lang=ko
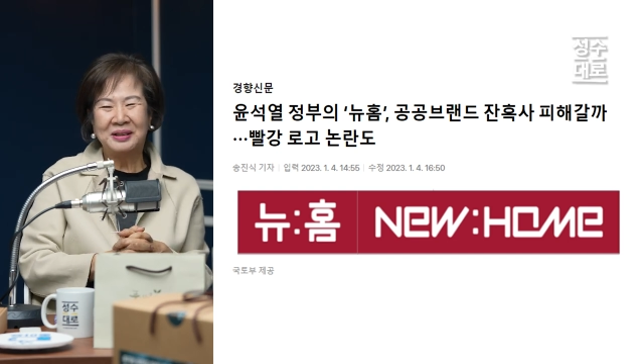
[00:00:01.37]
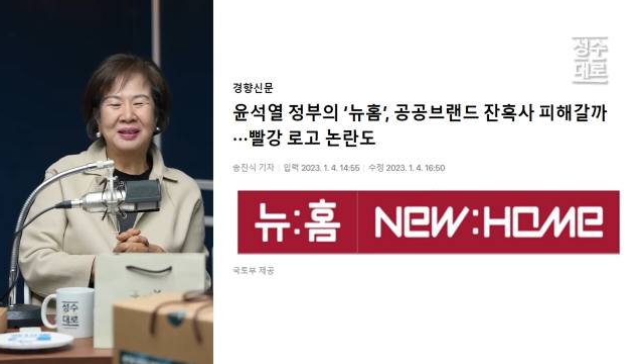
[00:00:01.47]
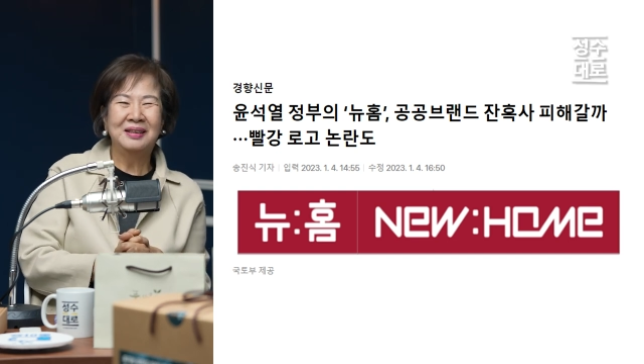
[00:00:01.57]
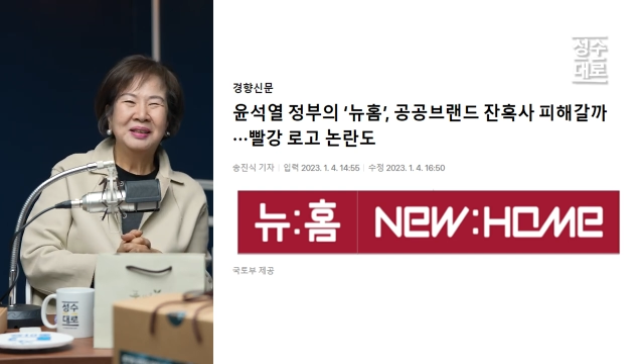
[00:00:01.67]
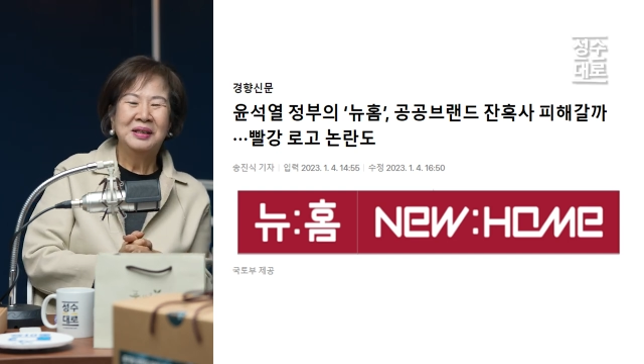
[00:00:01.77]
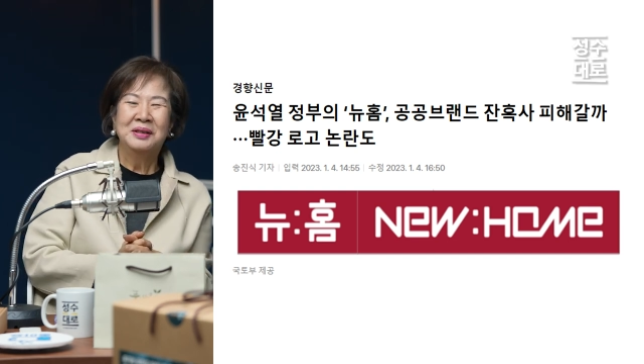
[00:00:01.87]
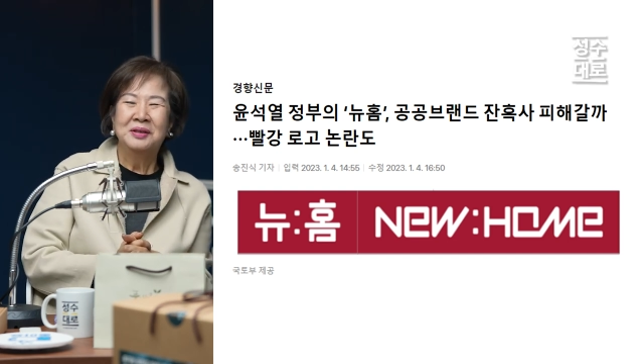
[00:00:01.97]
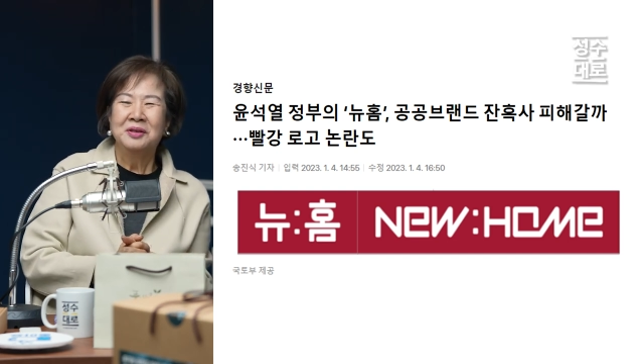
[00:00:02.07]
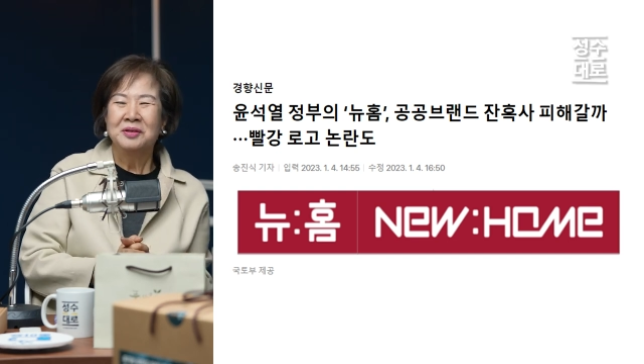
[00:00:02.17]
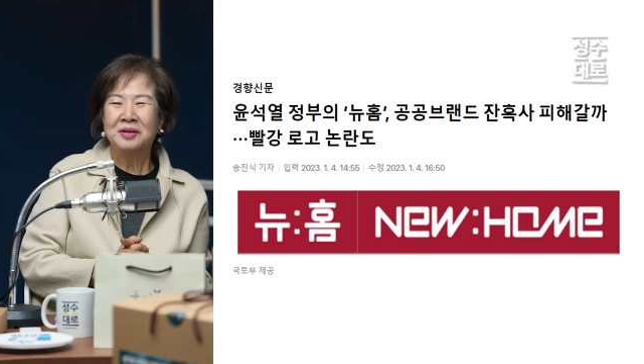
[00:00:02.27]
그
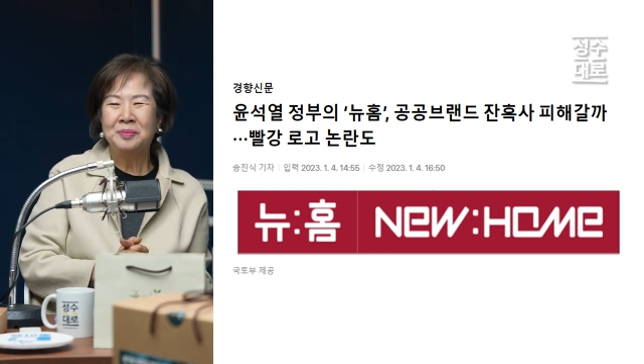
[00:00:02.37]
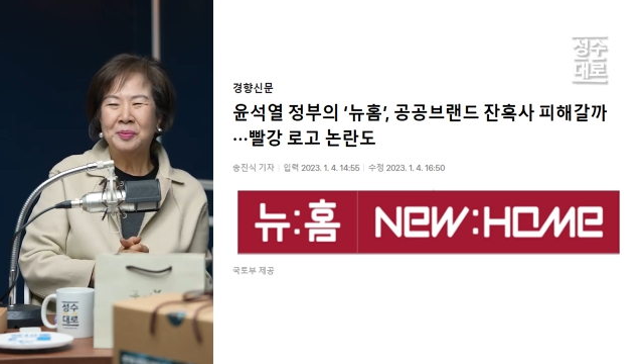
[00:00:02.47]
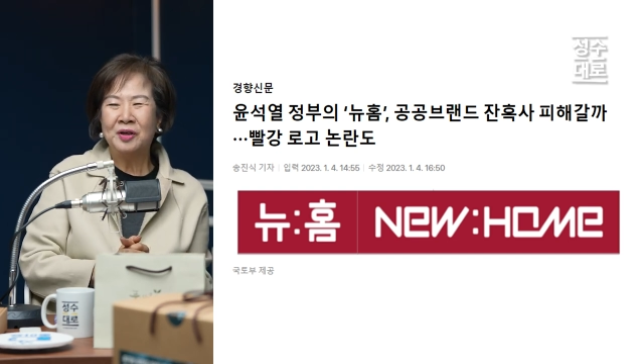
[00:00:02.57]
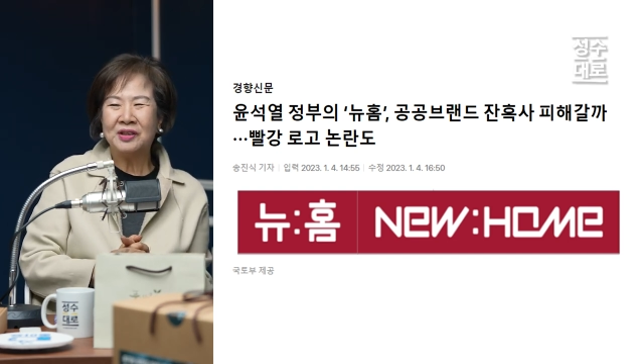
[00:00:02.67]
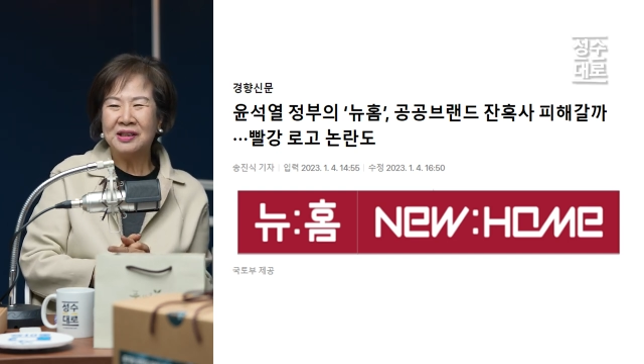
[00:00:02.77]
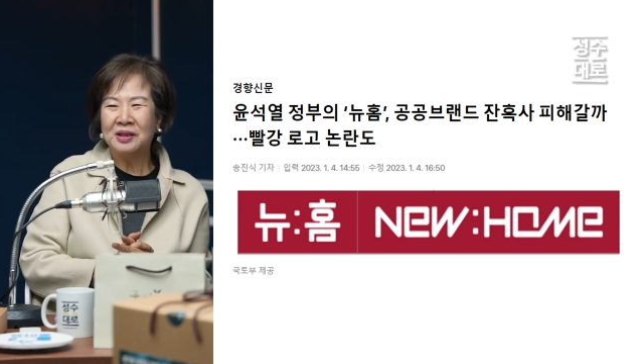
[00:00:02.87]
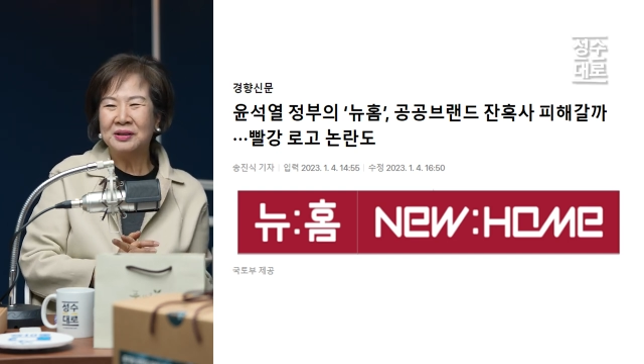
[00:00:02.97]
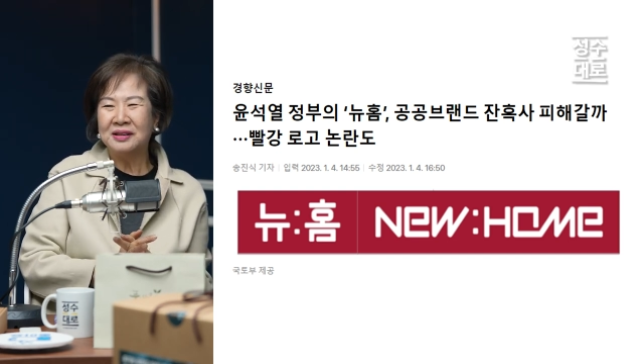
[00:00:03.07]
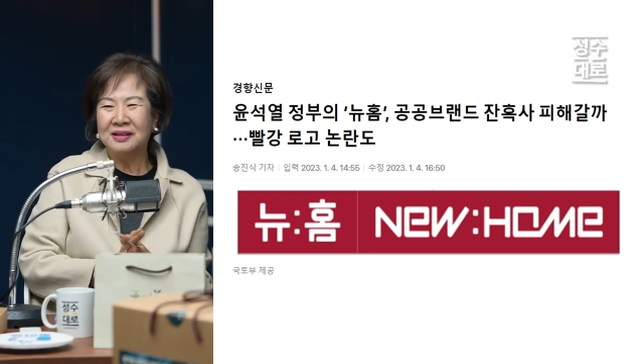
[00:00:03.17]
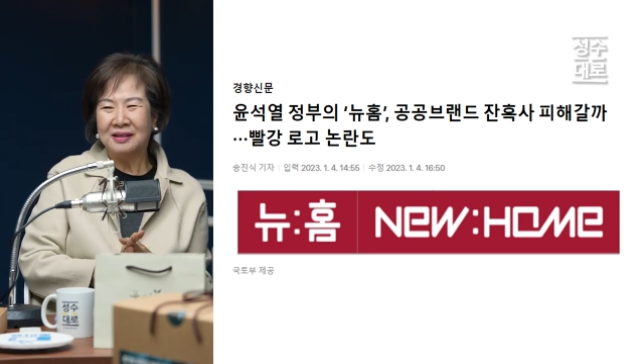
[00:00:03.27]

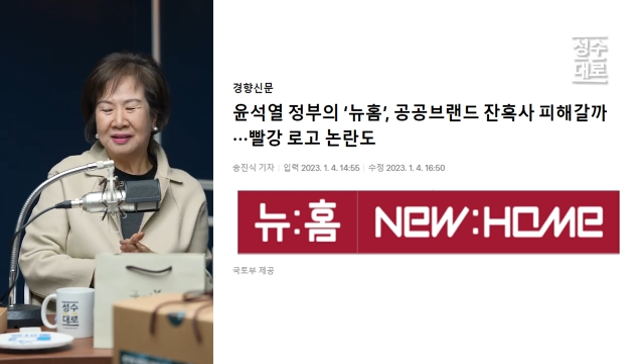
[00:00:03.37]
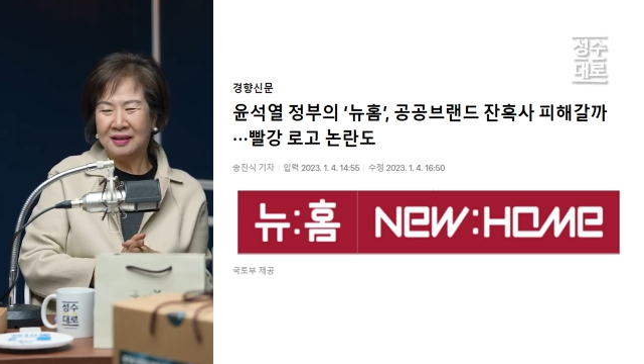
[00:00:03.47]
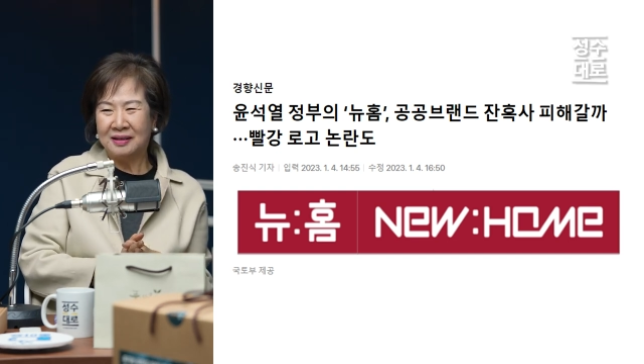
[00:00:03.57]
김평께서는